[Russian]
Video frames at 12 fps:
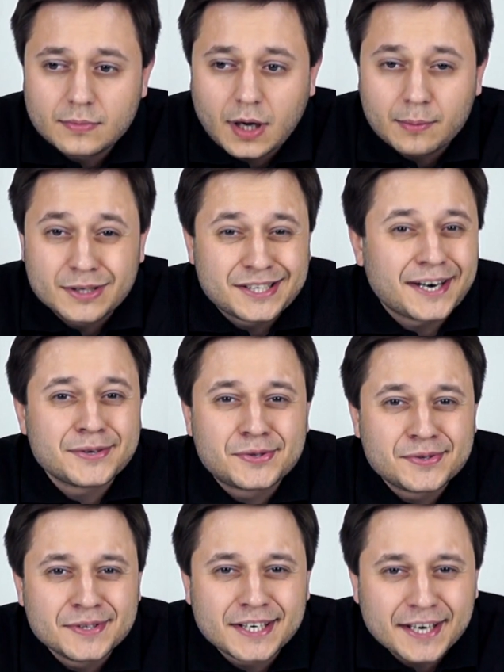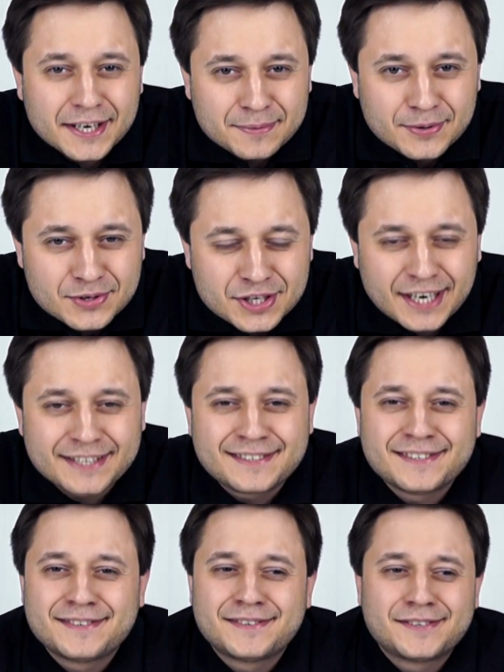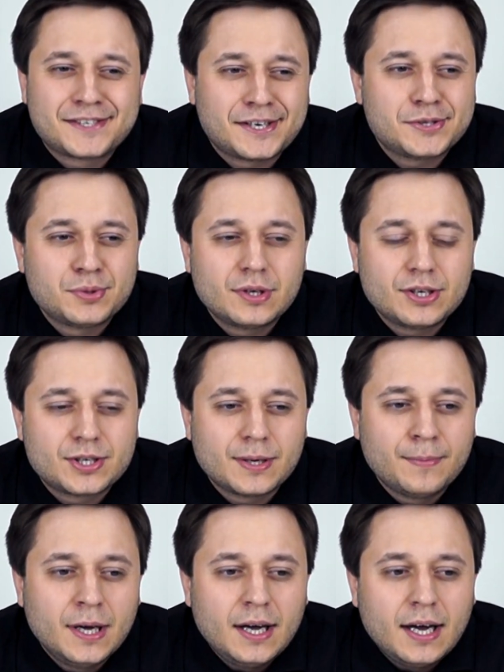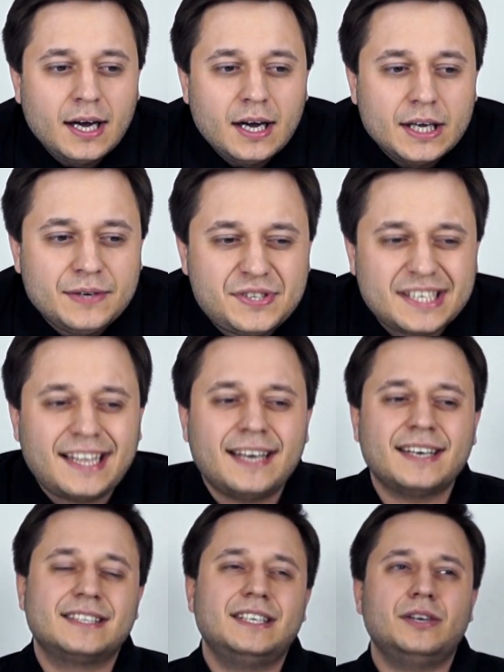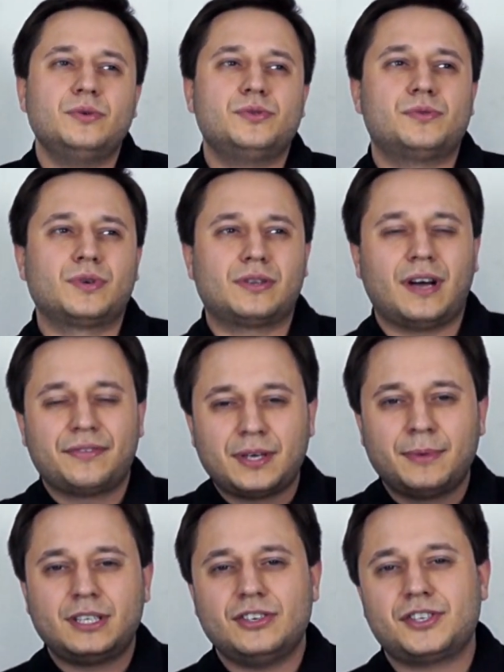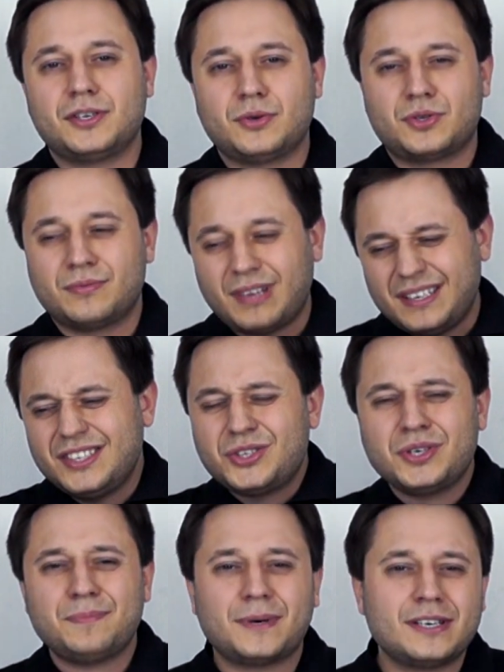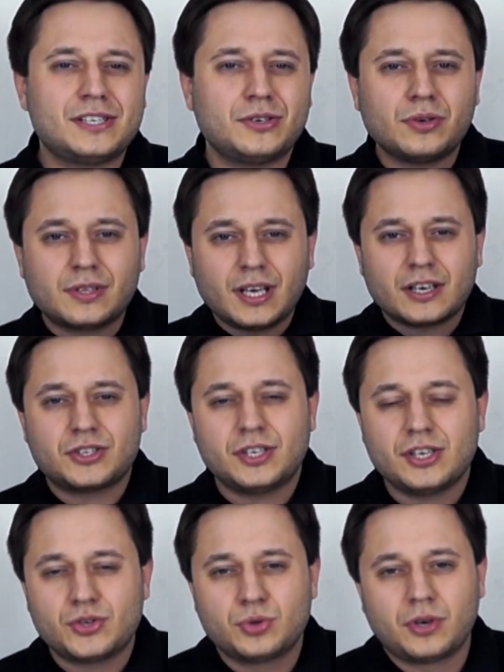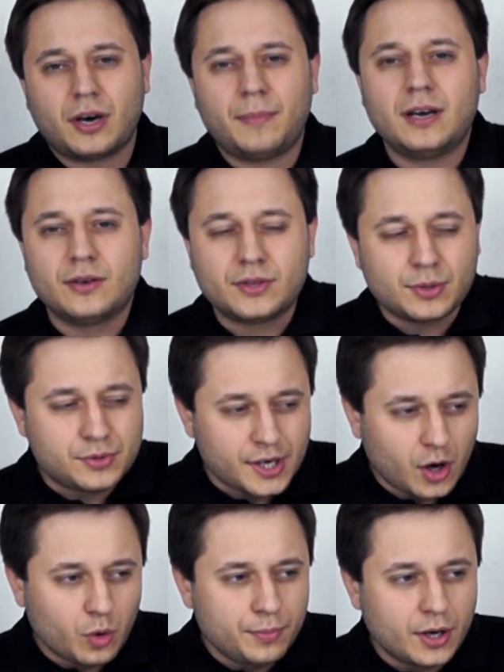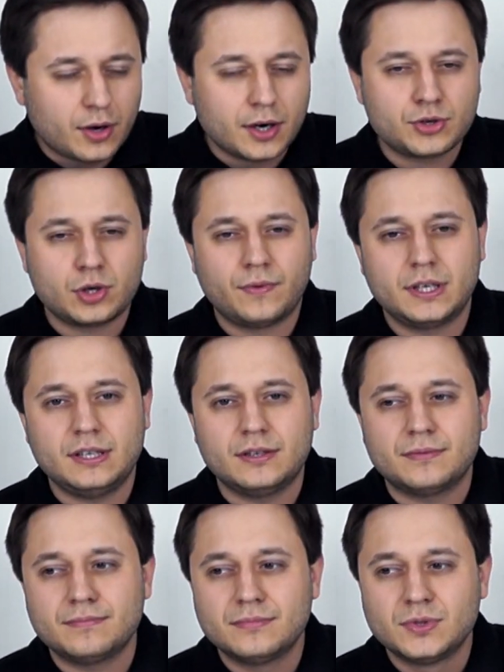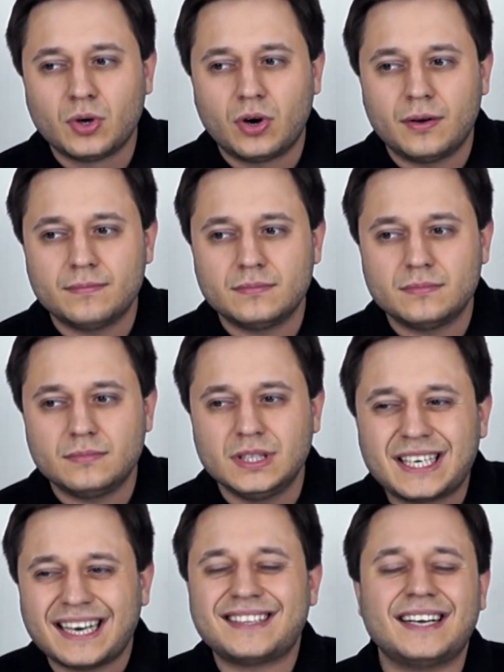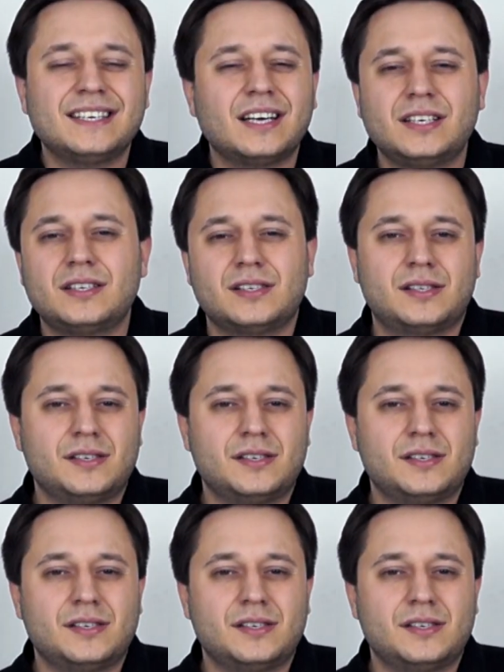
как бы стараюсь никогда не превышать э, скоростной режим. И всегда надеюсь, вот автоматически то, что да, ничего не произойдет, я же езжу нормально, то есть я умею хорошо водить, но никогда не надейтесь